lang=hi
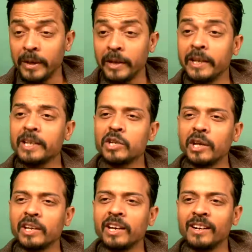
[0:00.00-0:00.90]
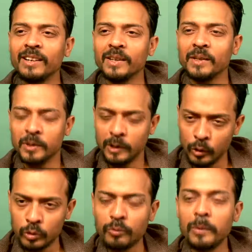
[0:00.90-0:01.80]
मैं नई नई शादी का
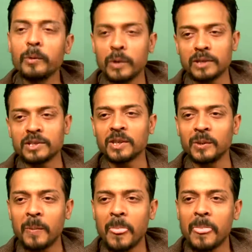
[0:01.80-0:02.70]
लुत्फ भी उठा सकता हूँ